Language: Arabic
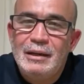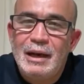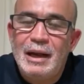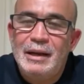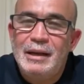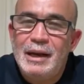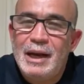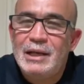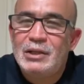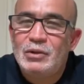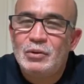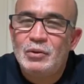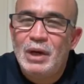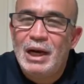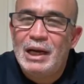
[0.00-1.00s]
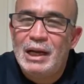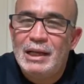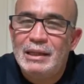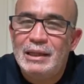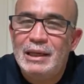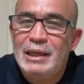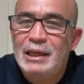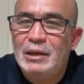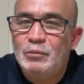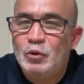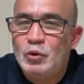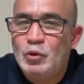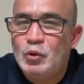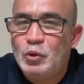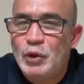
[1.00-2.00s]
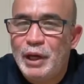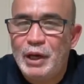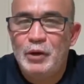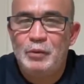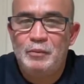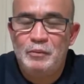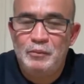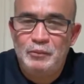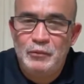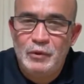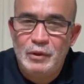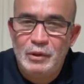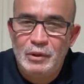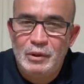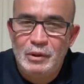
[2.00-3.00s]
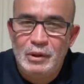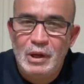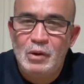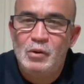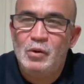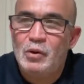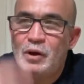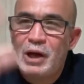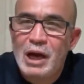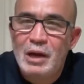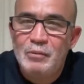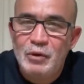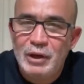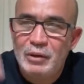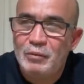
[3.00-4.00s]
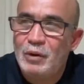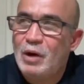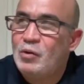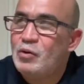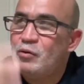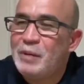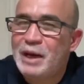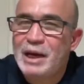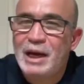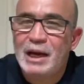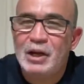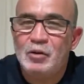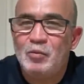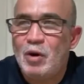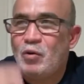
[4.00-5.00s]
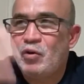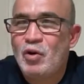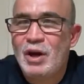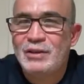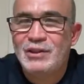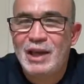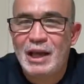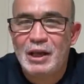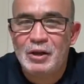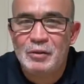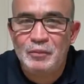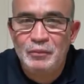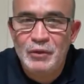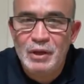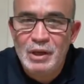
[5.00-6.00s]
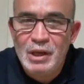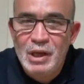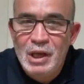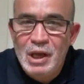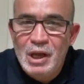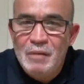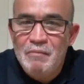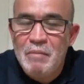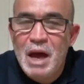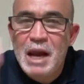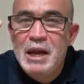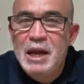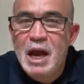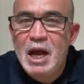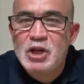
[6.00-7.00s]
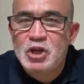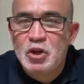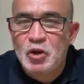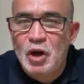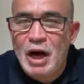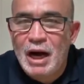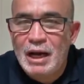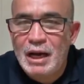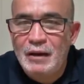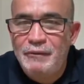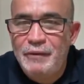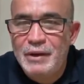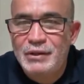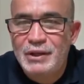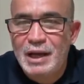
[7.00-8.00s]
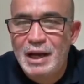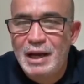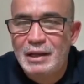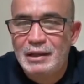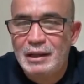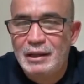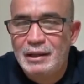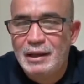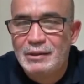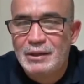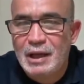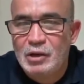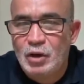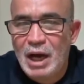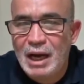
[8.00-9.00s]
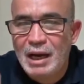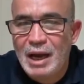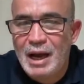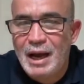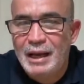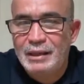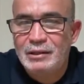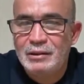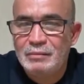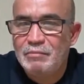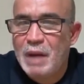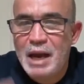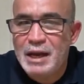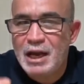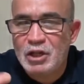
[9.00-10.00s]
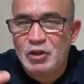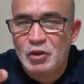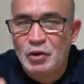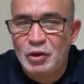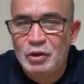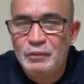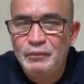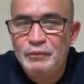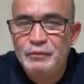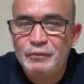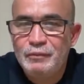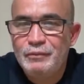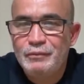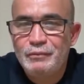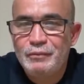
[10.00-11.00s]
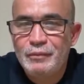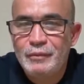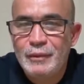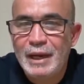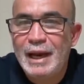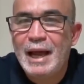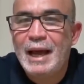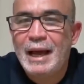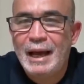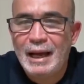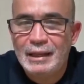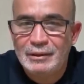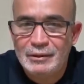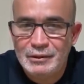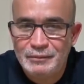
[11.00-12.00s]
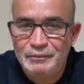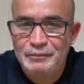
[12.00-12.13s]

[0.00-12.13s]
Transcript: الناس على دين ملوكهم أو حكامهم أو أمرائهم أو رؤسائهم من يجرؤ على الفساد إذا صلح القائد من يجرؤ لا أحد